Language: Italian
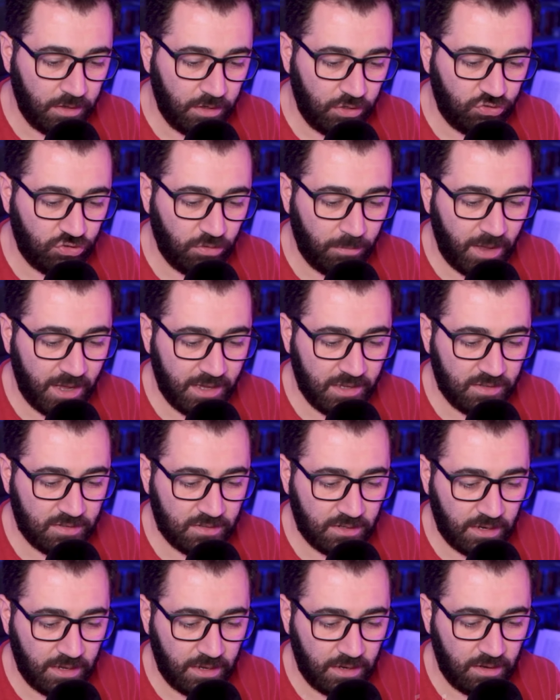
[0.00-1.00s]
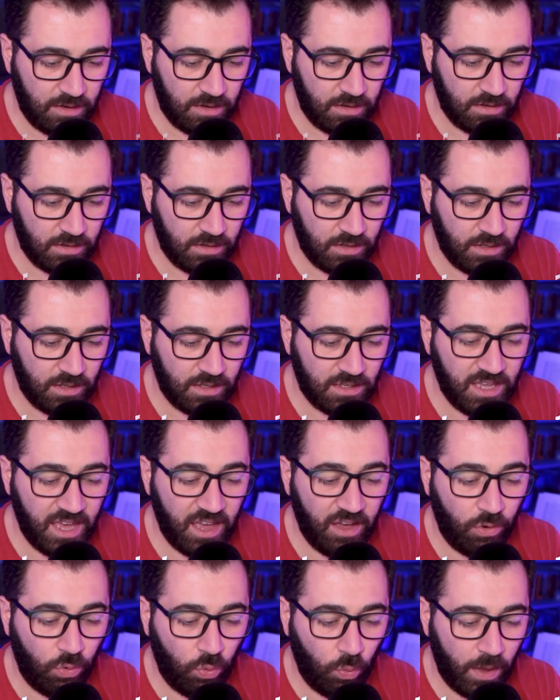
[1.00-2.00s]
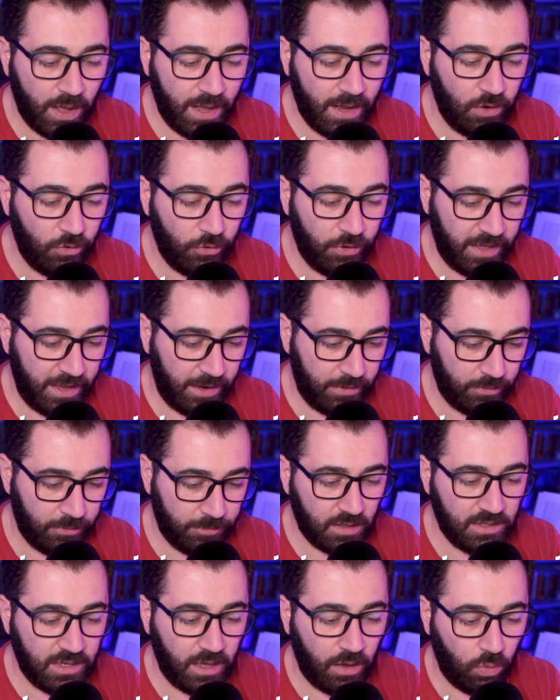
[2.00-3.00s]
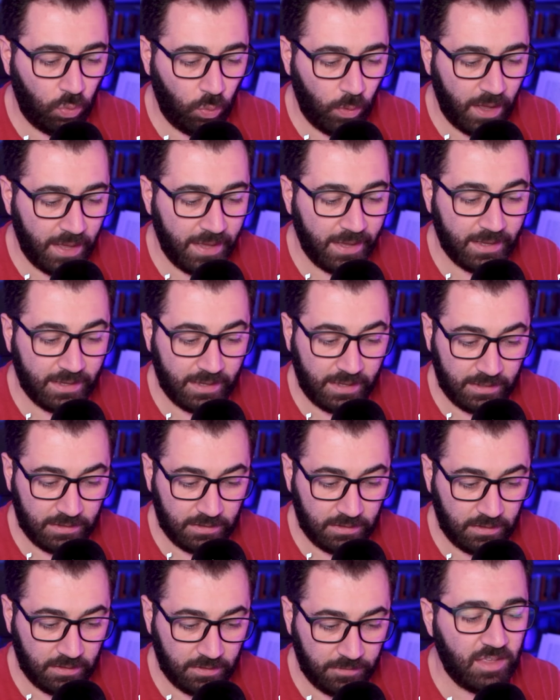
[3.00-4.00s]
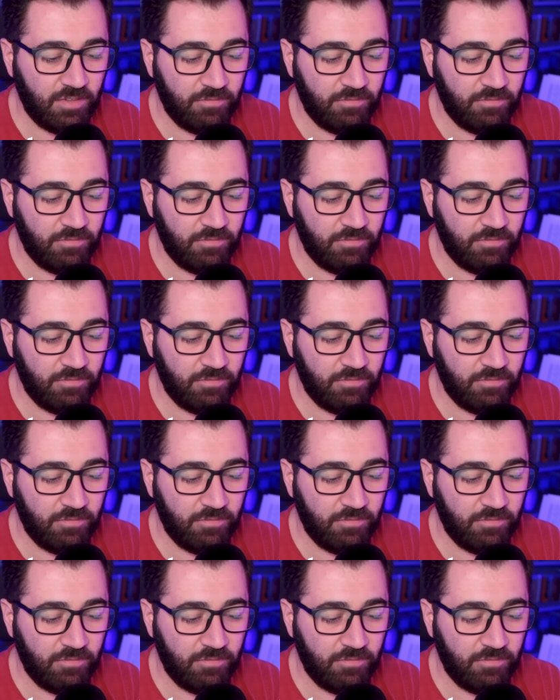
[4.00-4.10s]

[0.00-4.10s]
Shema Israel, Yehua Elohenu, Yehua Echad,